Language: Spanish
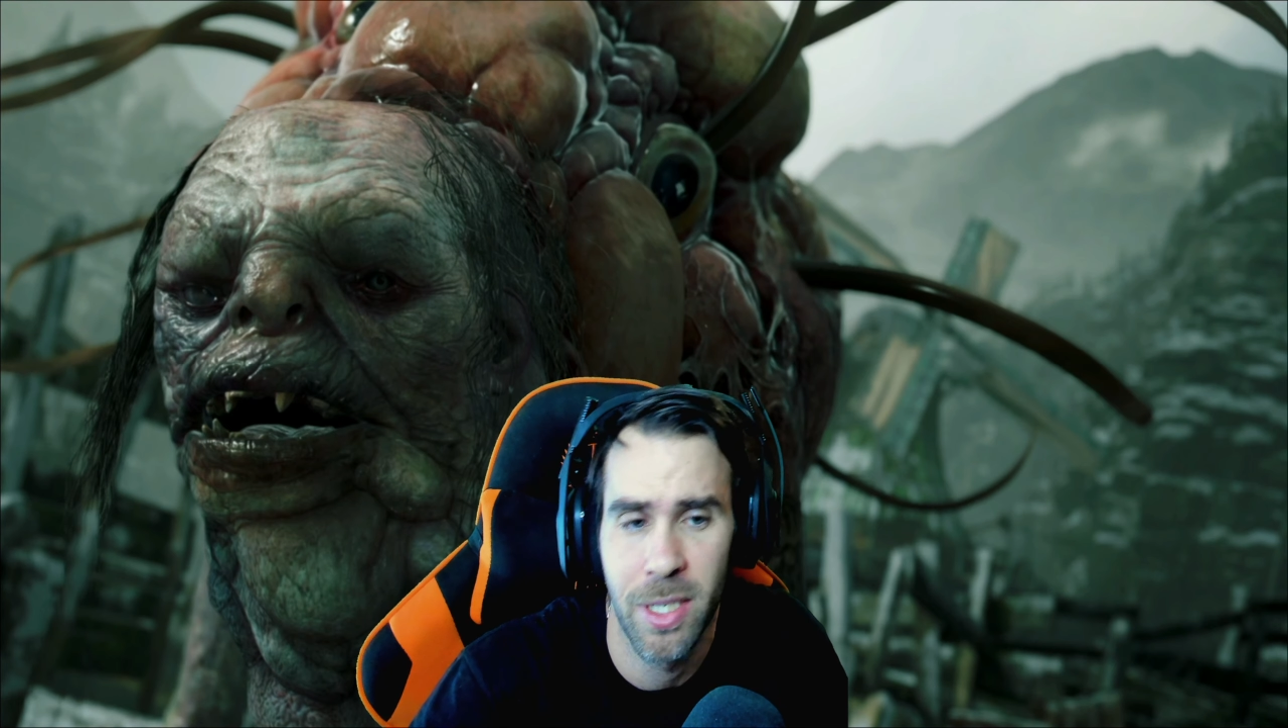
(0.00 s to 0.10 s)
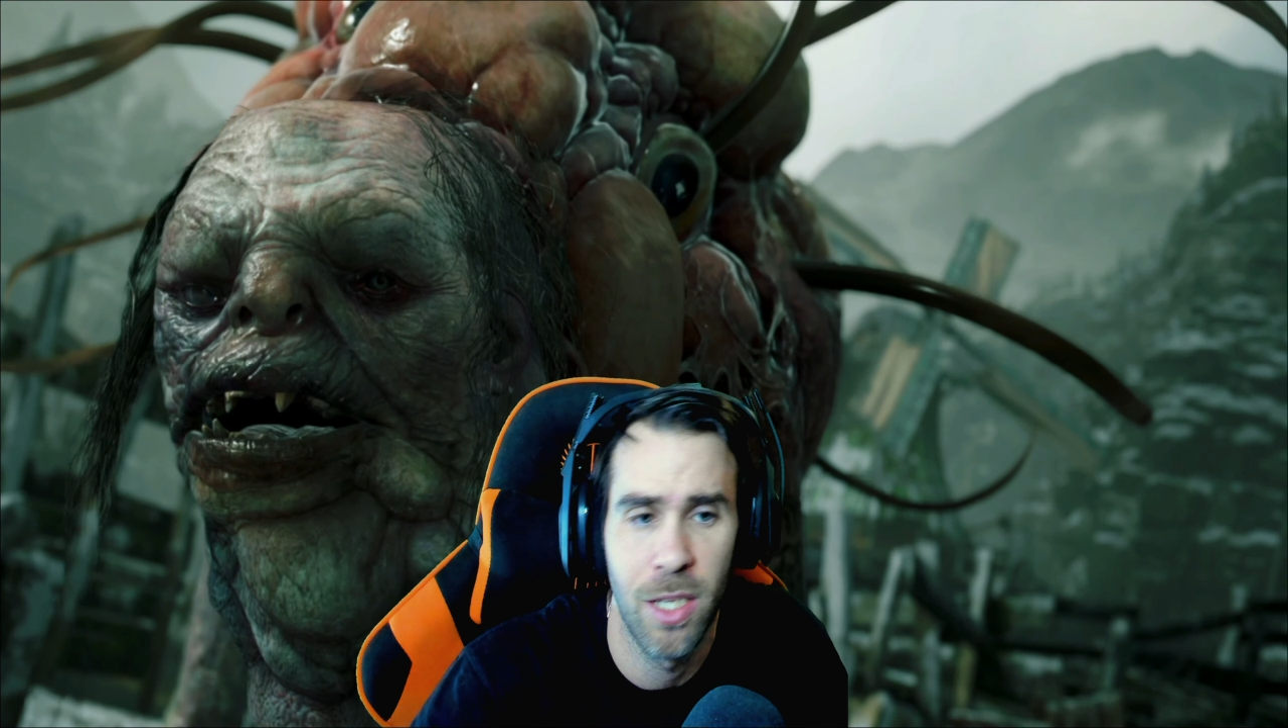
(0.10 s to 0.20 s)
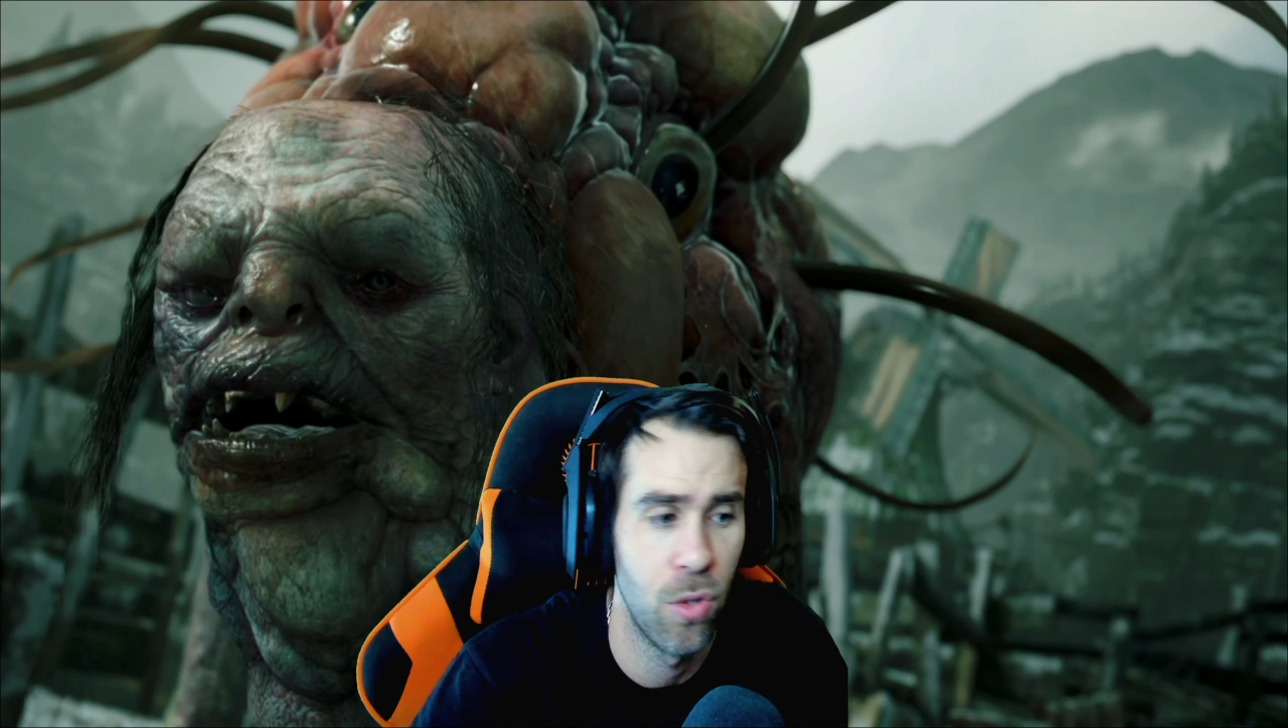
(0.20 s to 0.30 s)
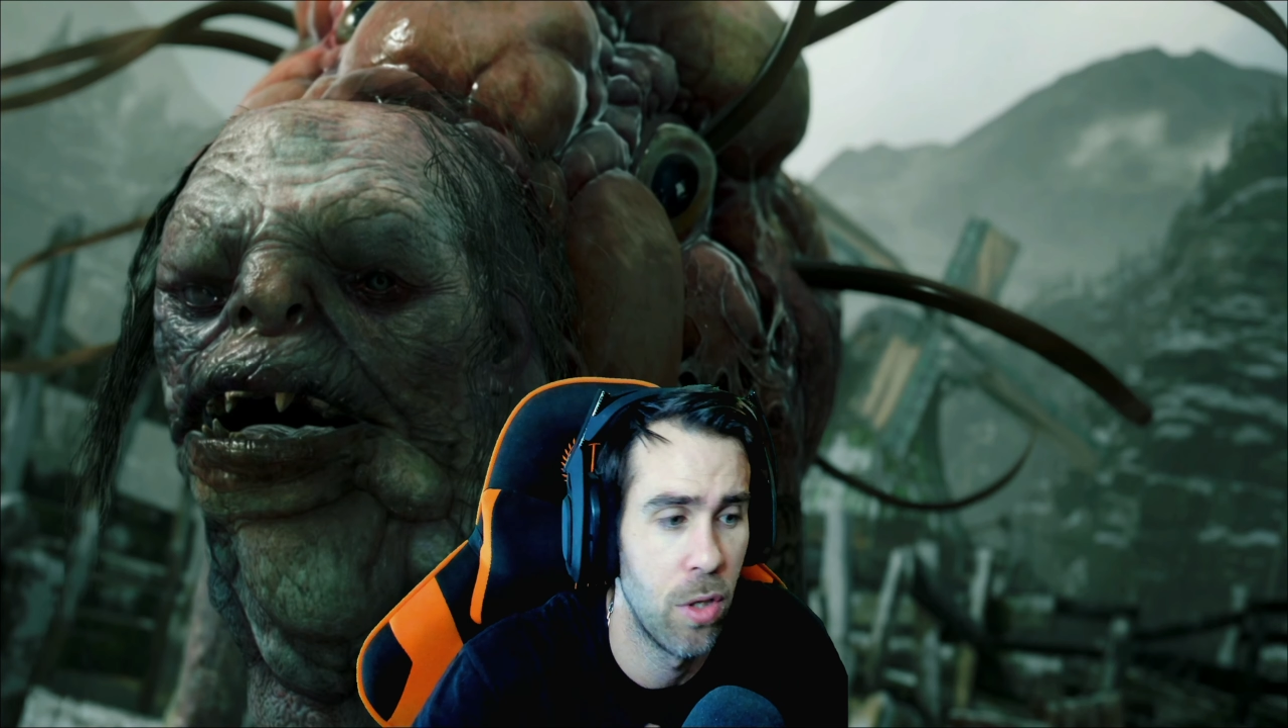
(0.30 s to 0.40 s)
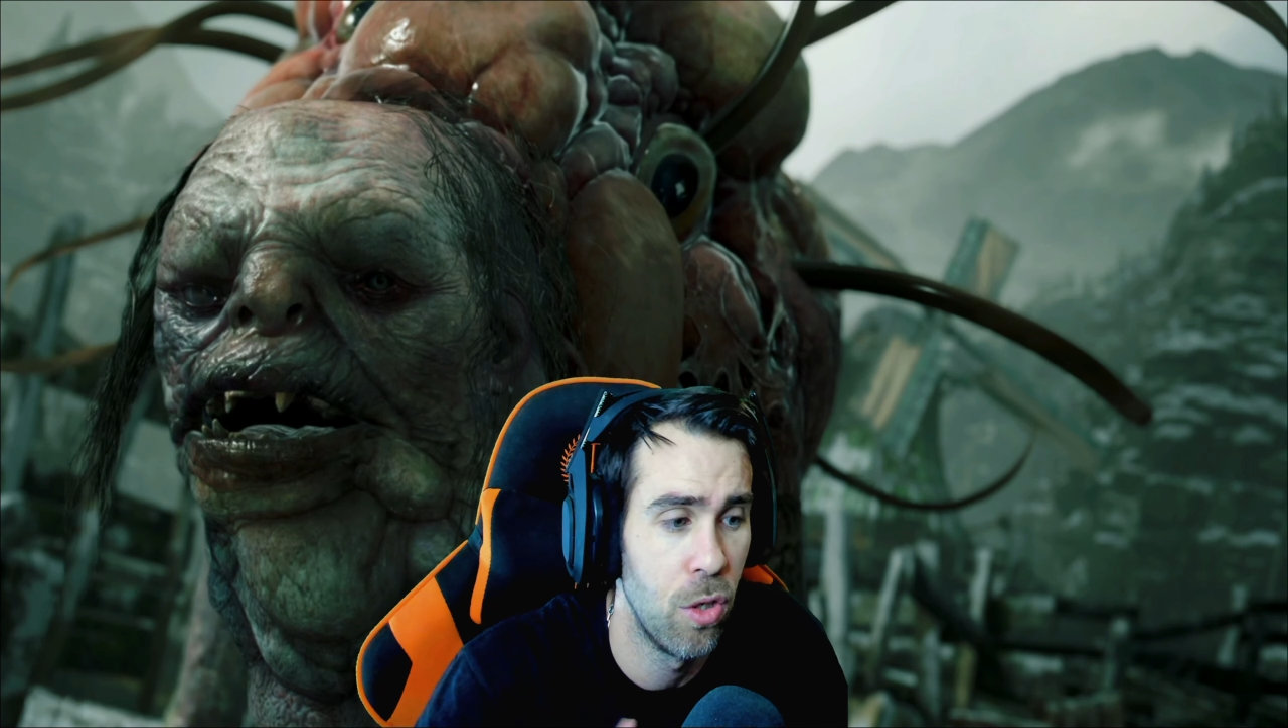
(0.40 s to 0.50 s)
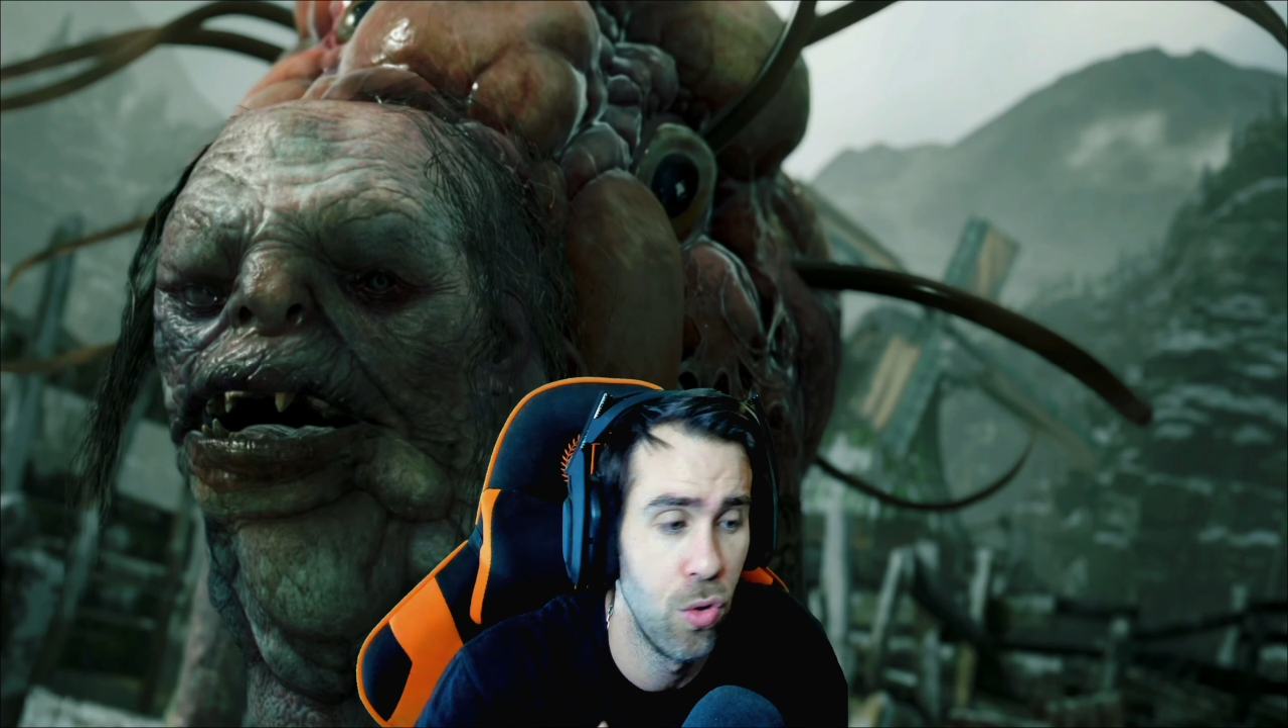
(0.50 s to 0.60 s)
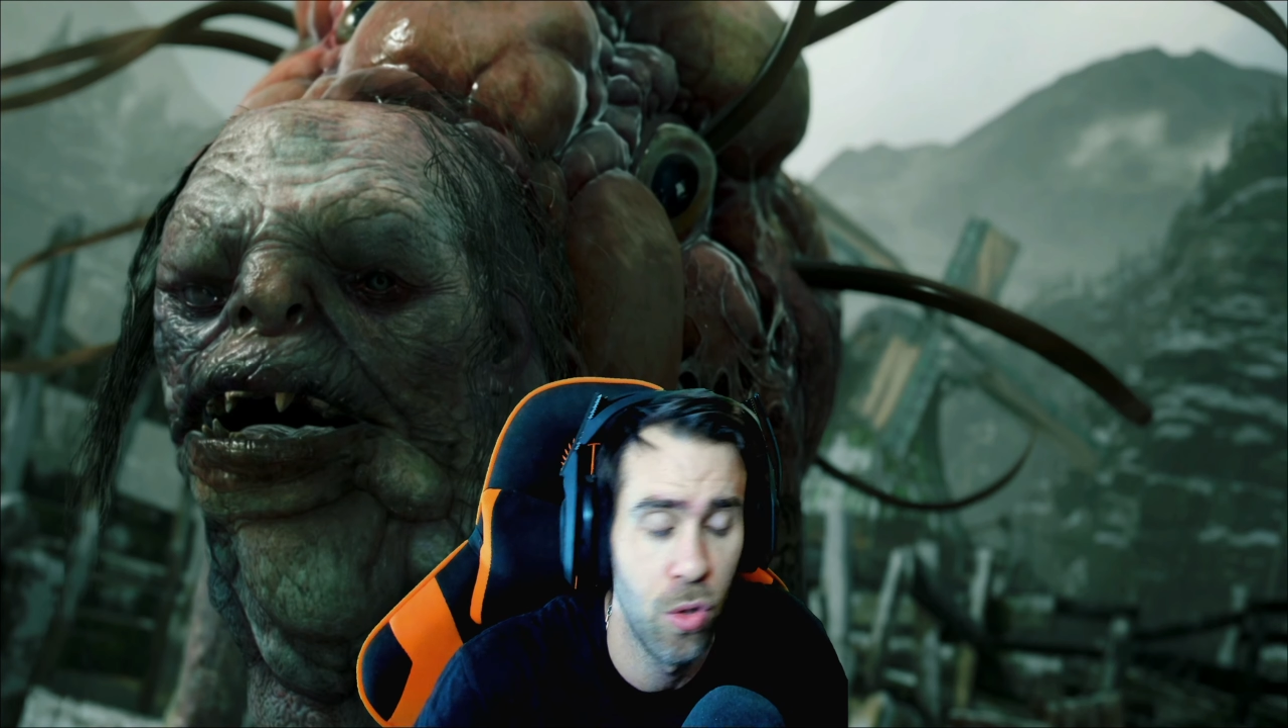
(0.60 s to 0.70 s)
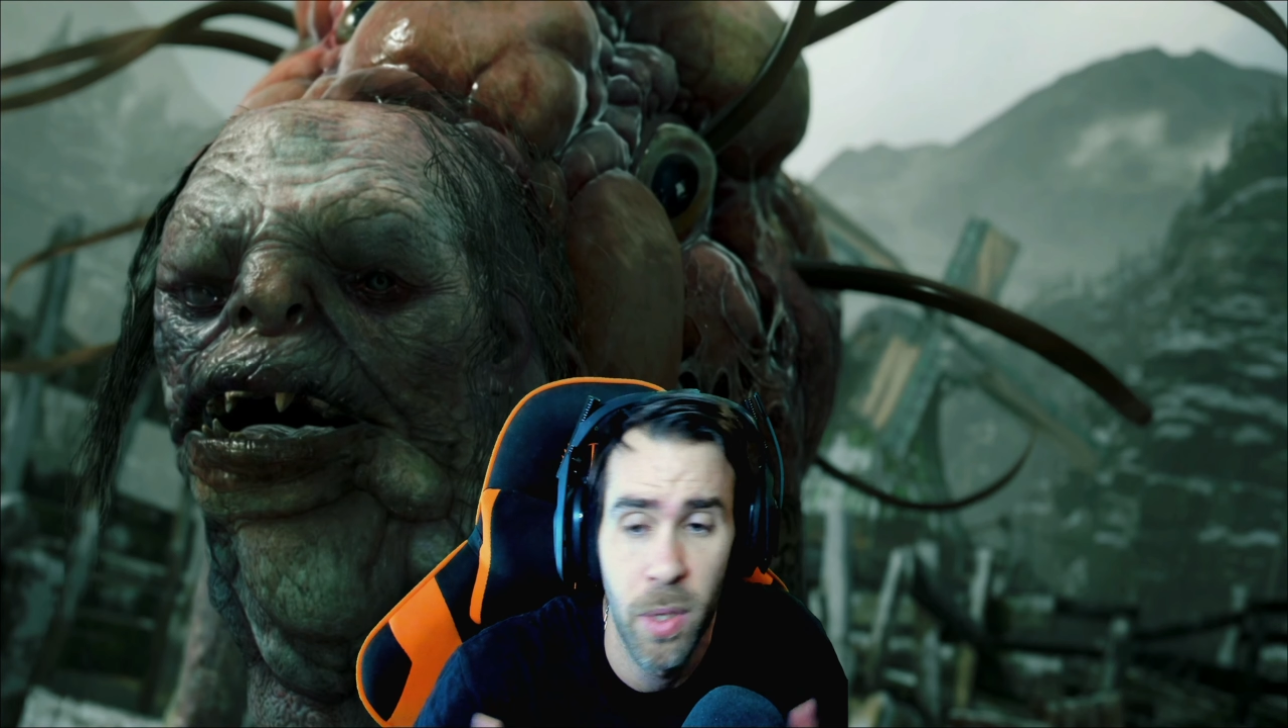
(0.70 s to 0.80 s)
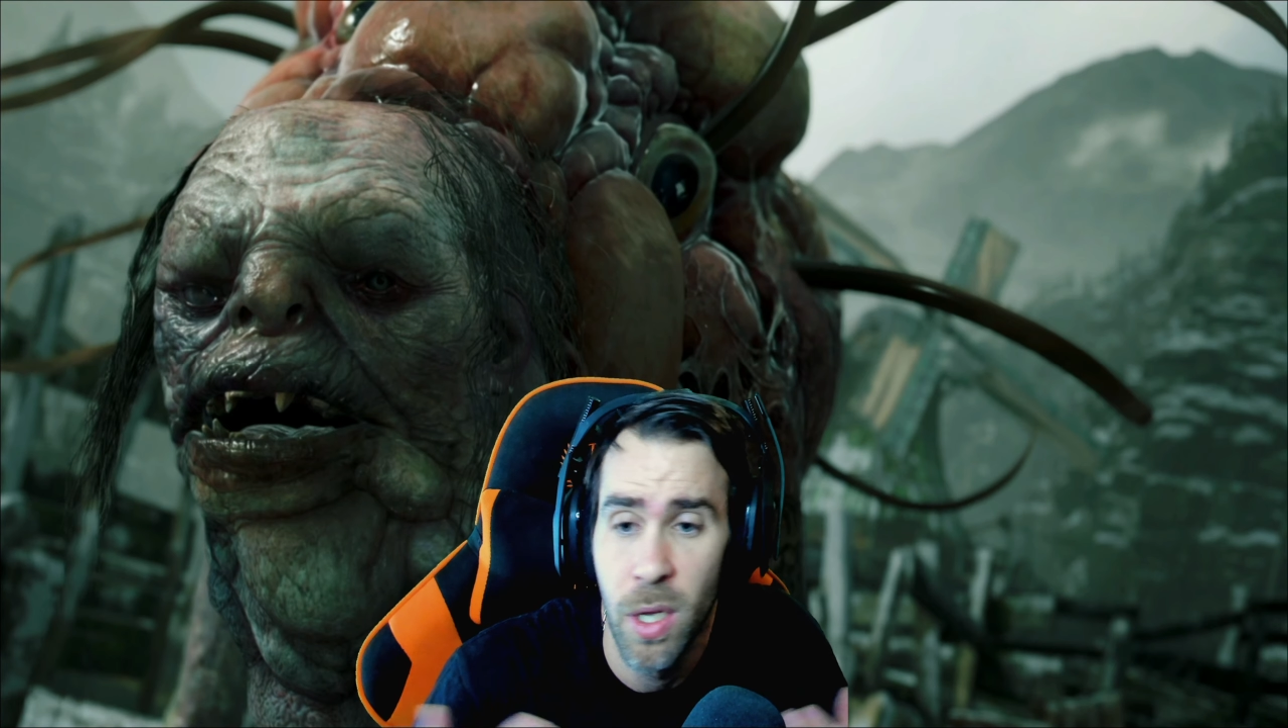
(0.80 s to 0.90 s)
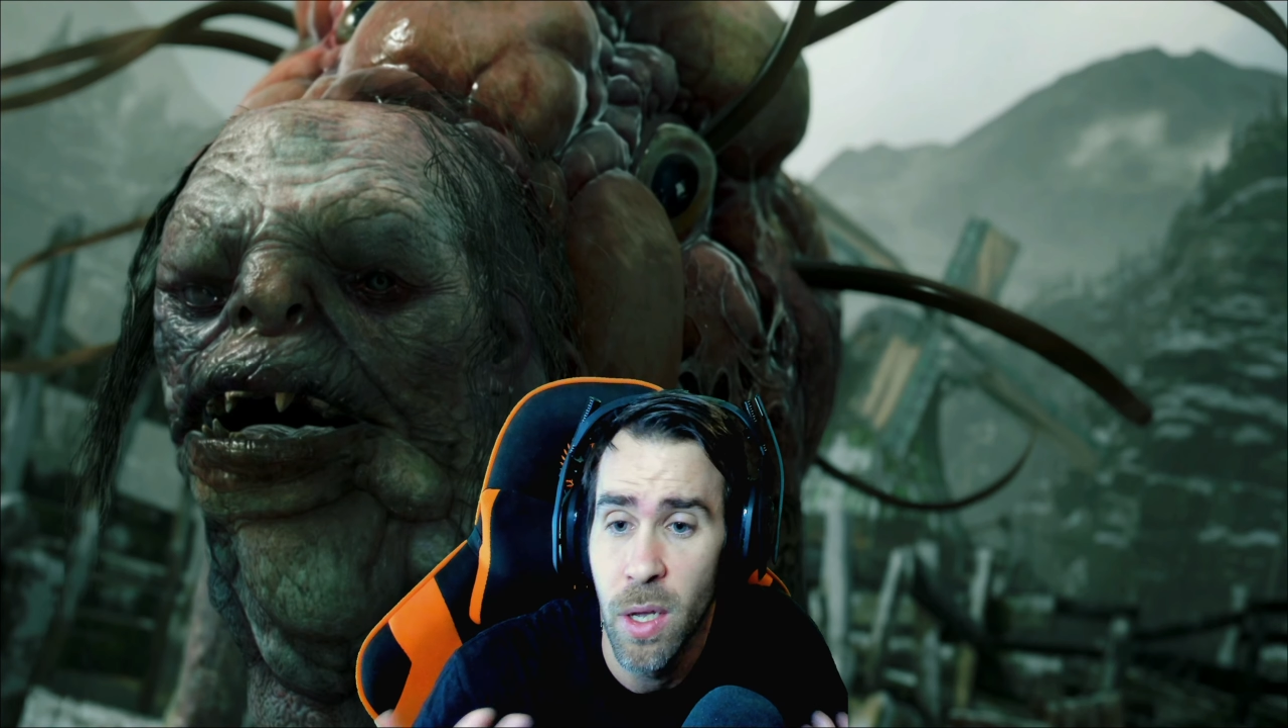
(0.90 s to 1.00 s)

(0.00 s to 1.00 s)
dentro de YouTube